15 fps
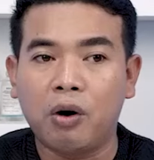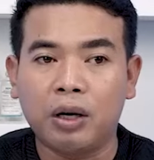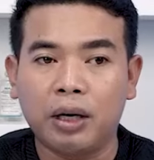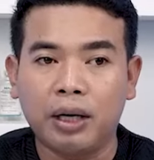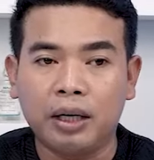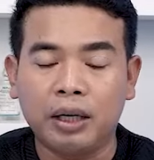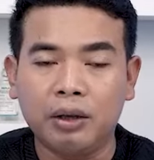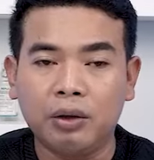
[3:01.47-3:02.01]

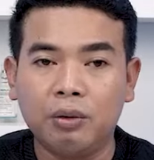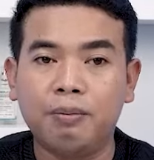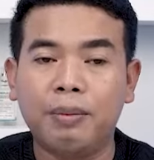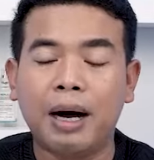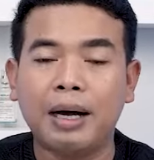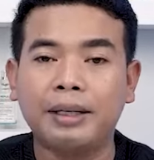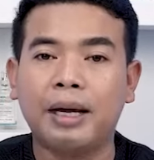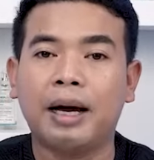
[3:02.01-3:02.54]
ori ini tuh
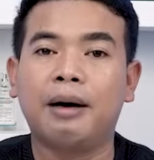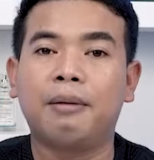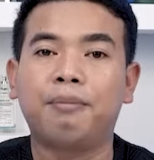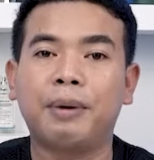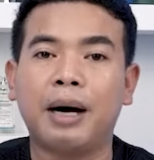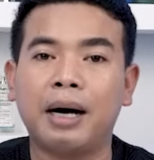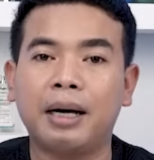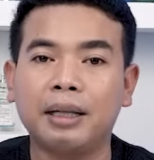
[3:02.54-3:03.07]
banyak
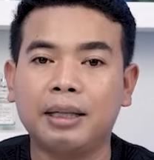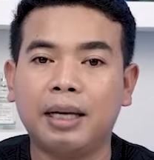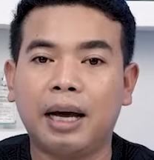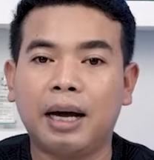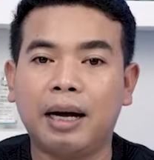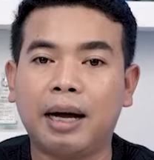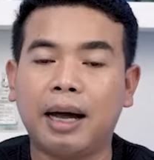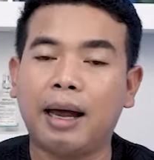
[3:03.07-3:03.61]
banget
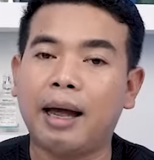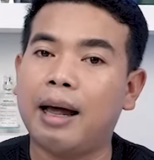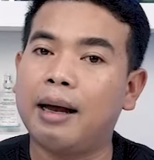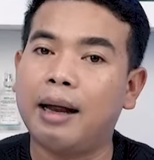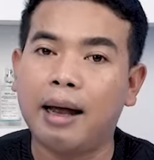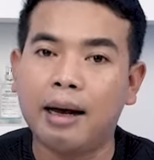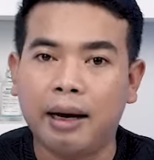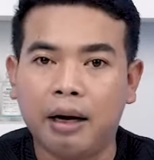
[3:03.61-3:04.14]
yang kayak
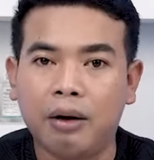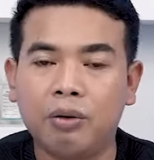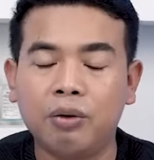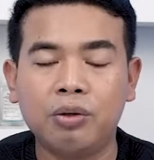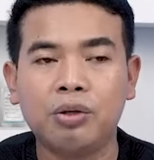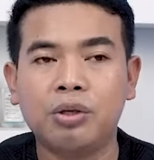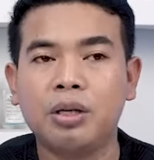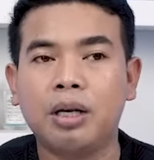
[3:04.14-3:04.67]
aneh-aneh
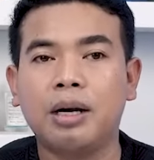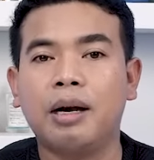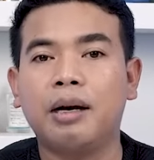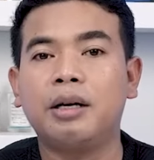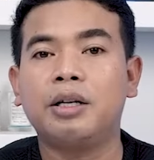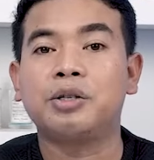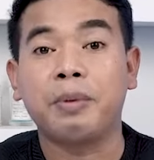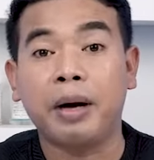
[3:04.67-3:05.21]
khususnya
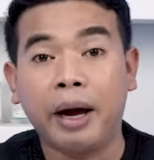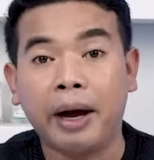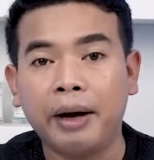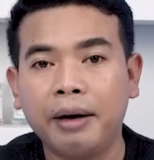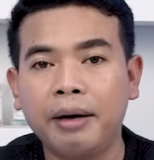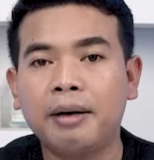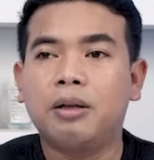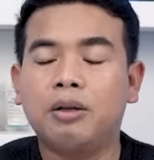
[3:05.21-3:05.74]
dari niche
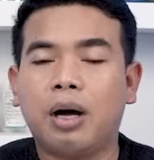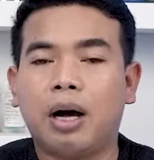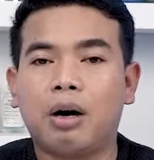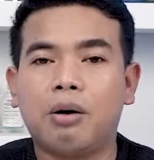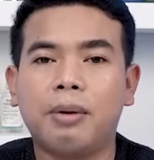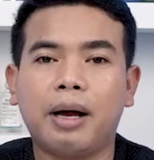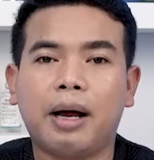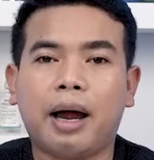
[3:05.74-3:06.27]
brand. Itu tuh
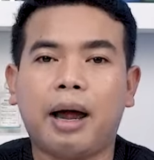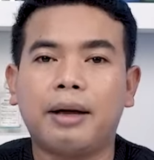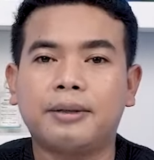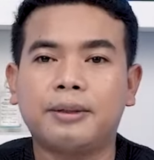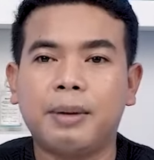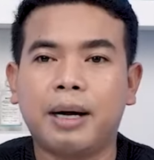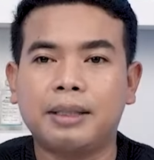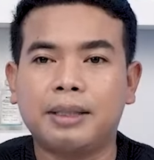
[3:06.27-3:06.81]
aromanya kayak
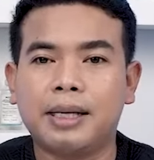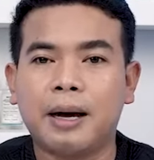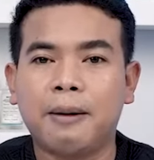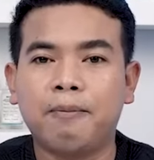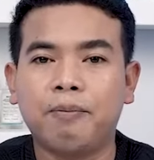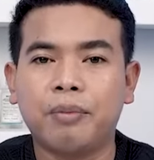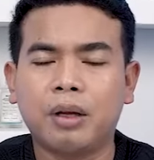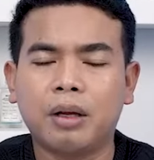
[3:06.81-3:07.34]

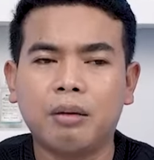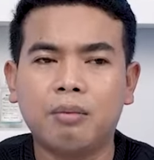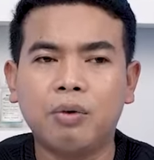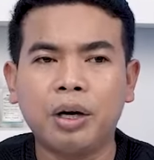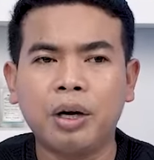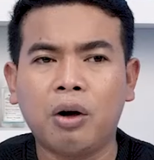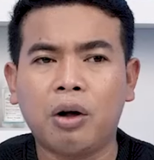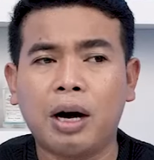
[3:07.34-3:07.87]
semacam
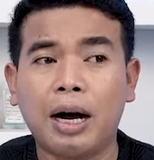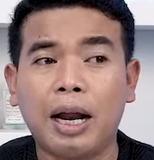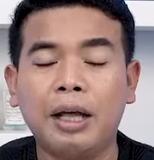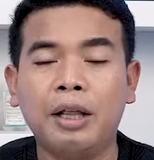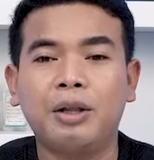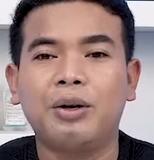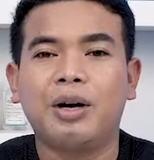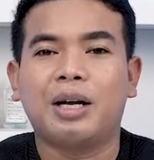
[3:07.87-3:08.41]
mungkin orang
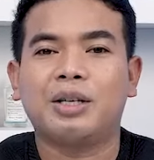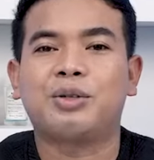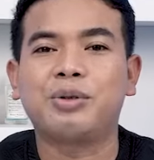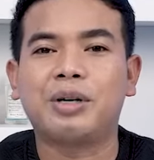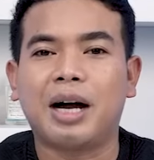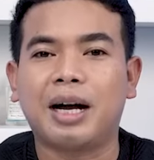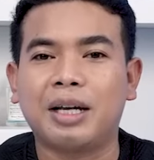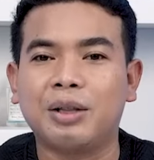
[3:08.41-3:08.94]
lain tuh nggak
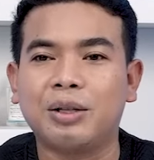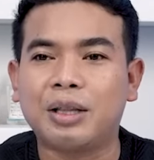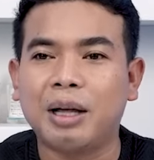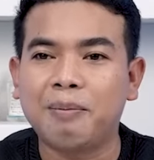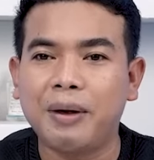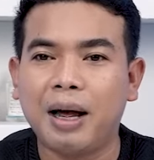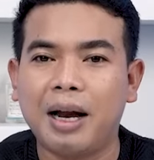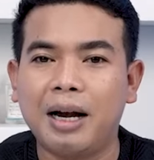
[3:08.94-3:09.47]
suka gitu
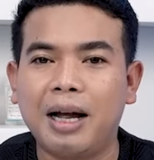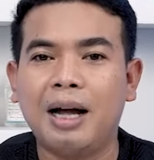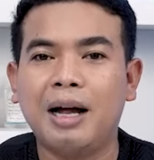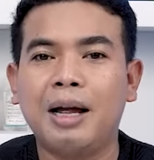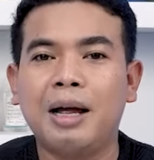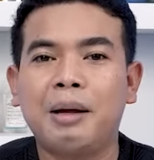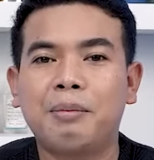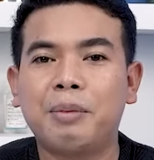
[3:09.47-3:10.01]
tapi ada
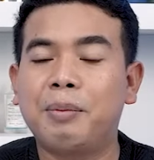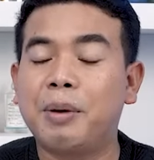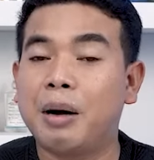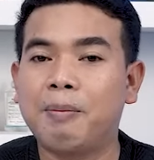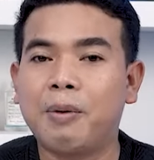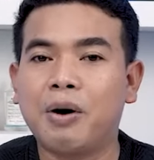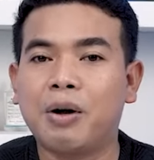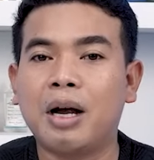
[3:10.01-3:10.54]

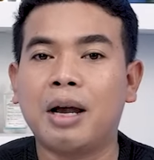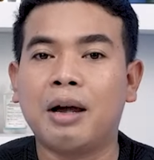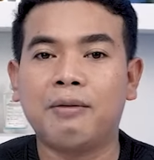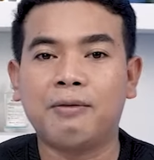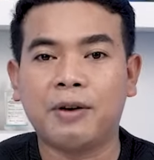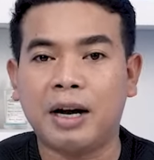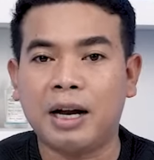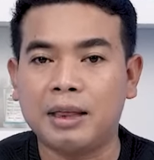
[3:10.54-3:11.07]
beberapa orang yang
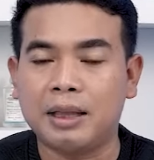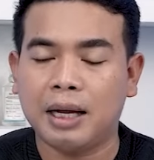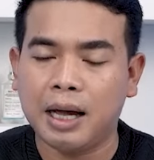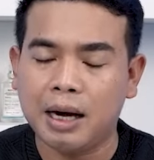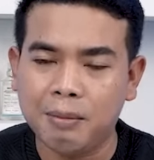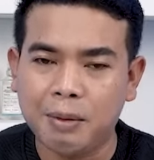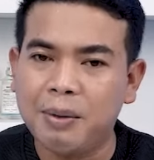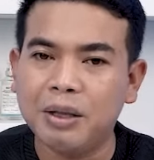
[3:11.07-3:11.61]
fanatik
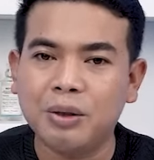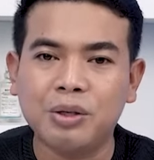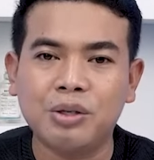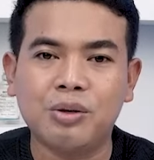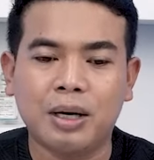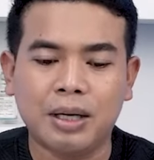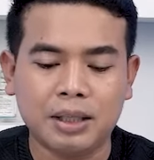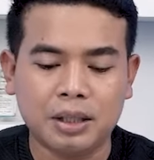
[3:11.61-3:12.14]
karena memang
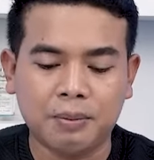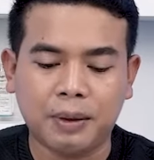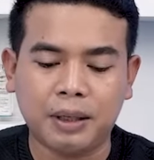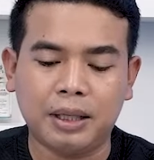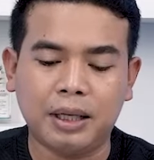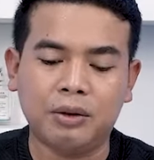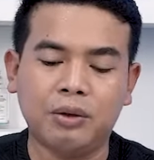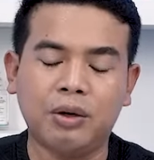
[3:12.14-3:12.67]
tujuannya
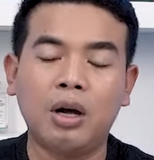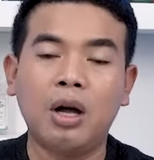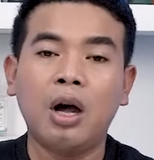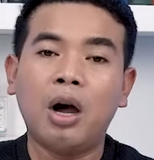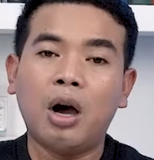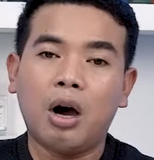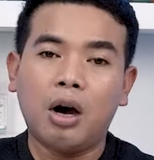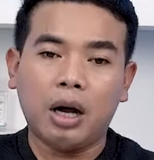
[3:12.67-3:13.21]
seperti itu.
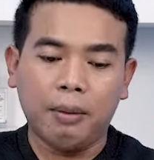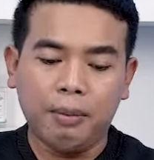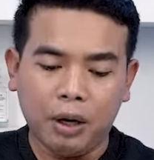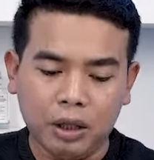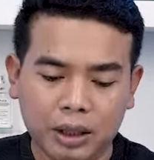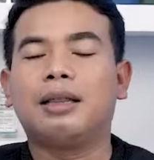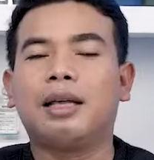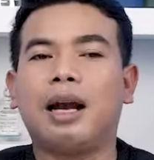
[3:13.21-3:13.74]
Oke,
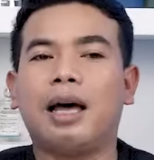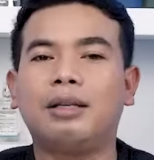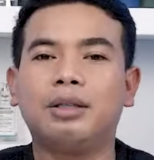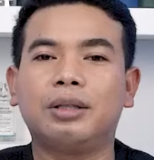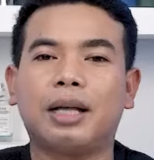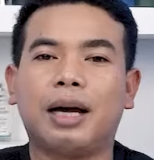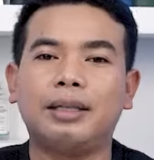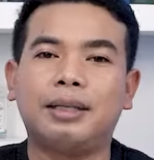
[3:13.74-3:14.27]
Bro, kita
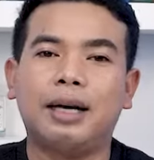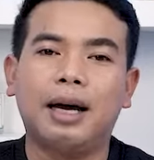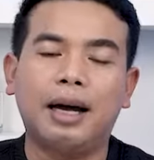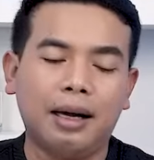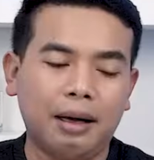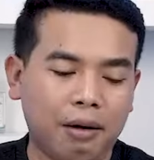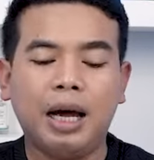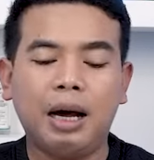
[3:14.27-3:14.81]
lanjut
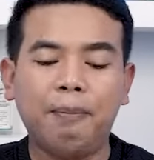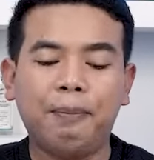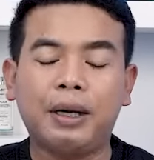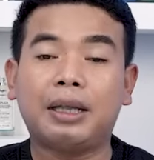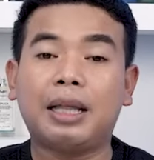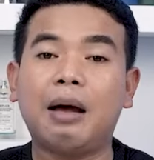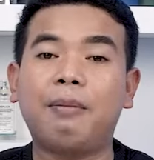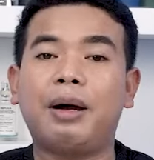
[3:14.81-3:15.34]
aja. Yang
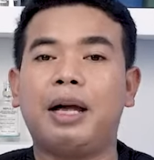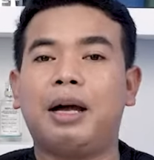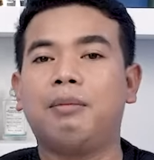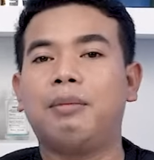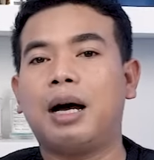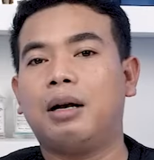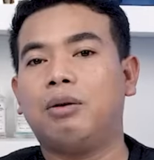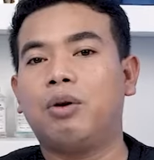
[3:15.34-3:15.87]
pertama yang
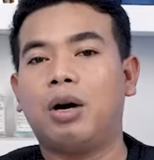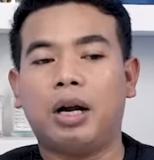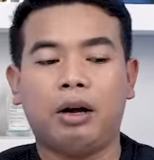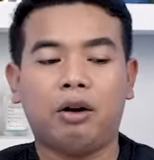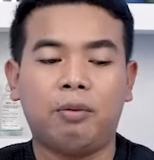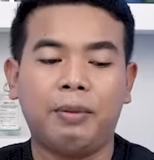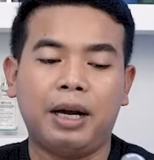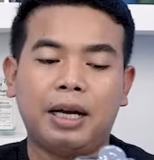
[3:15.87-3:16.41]
bakal gue
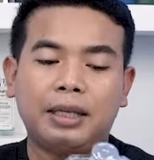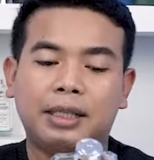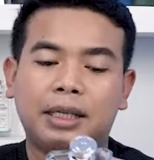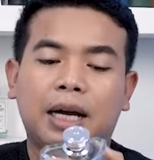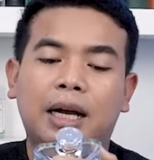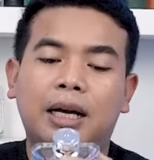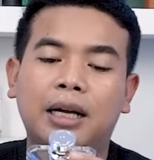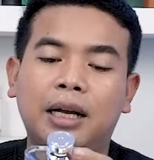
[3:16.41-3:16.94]

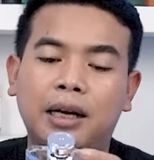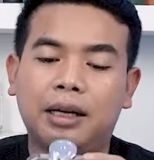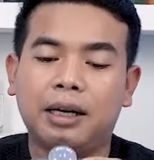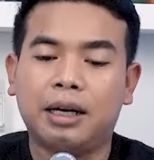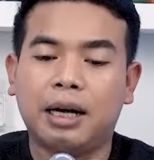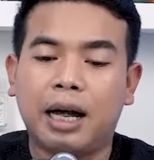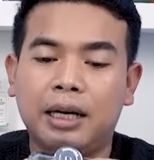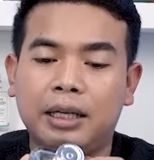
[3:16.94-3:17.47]
rekomendasikan
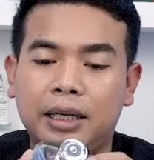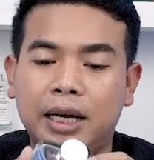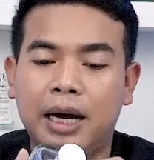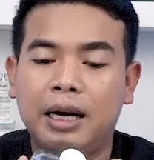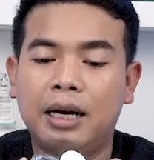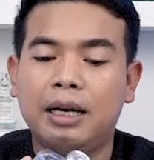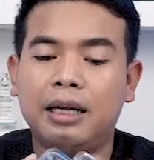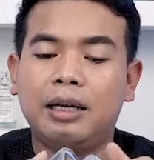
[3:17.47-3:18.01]
ke
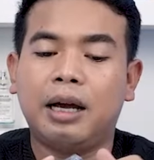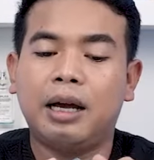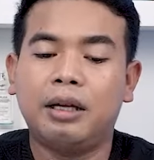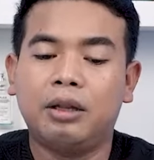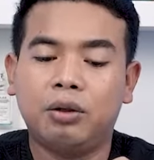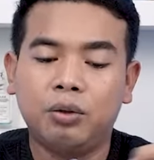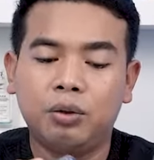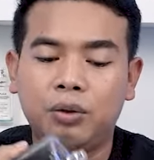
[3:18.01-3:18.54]
kalian
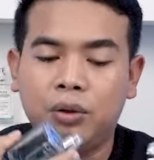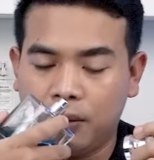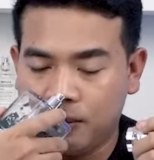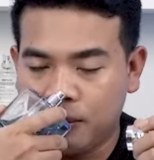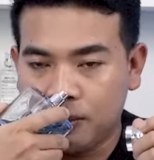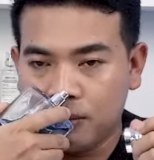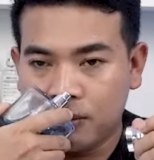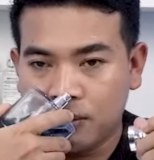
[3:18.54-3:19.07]
yaitu
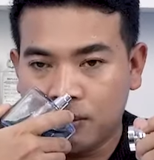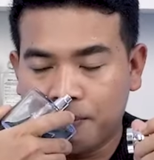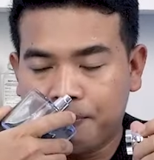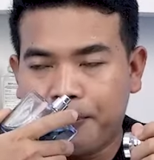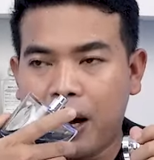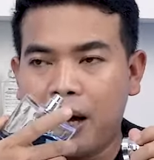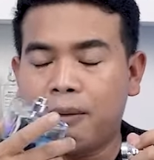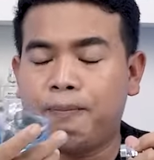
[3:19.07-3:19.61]

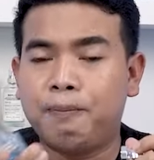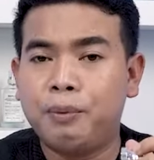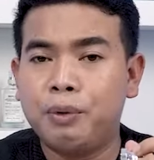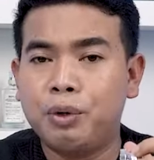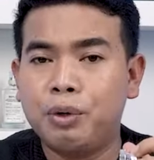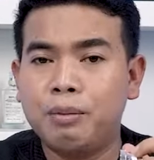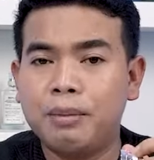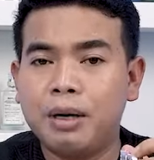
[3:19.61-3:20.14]

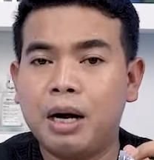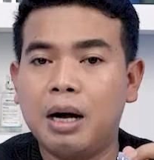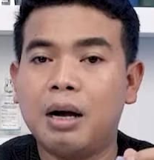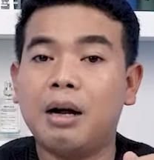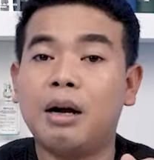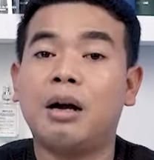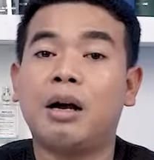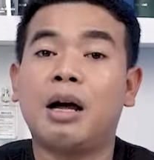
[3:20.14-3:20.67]
parfum
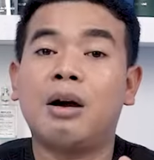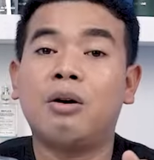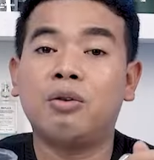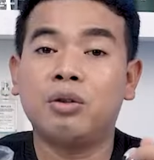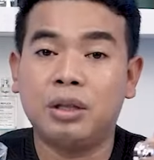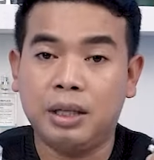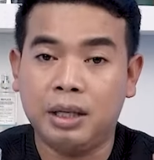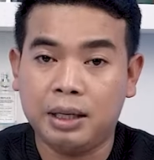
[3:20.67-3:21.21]

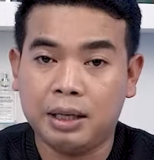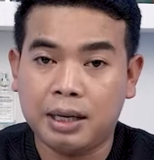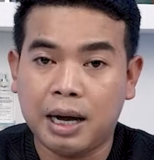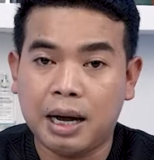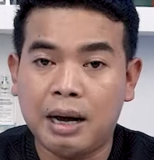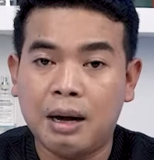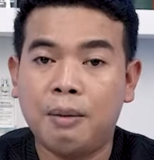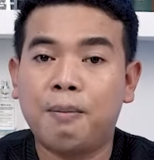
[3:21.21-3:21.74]

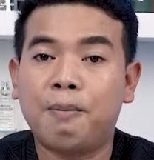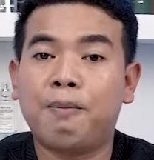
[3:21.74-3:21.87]
Nautica